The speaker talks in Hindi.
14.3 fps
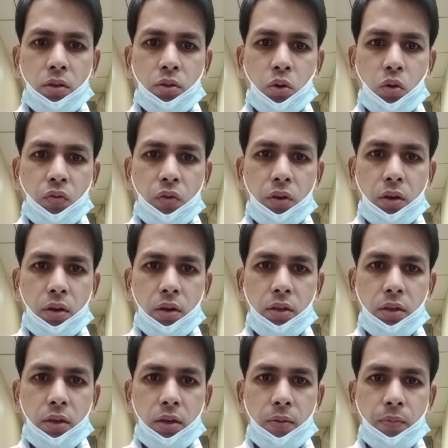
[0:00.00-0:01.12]
साउथ अफ्रीका का
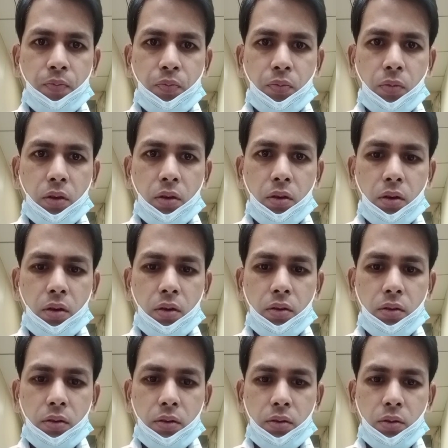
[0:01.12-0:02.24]
ठीक है
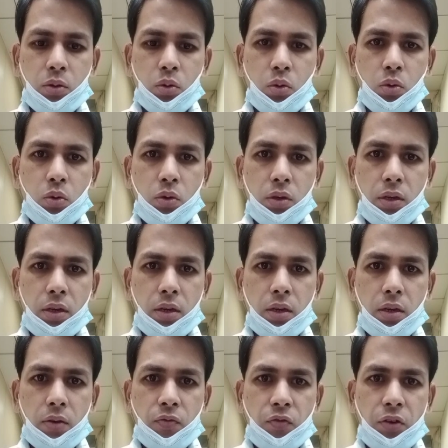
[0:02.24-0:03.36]
तो ये
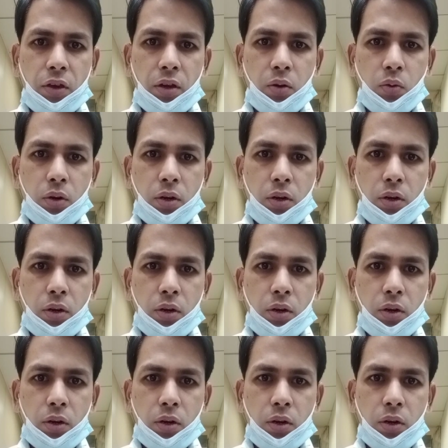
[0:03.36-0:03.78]
फेक नोट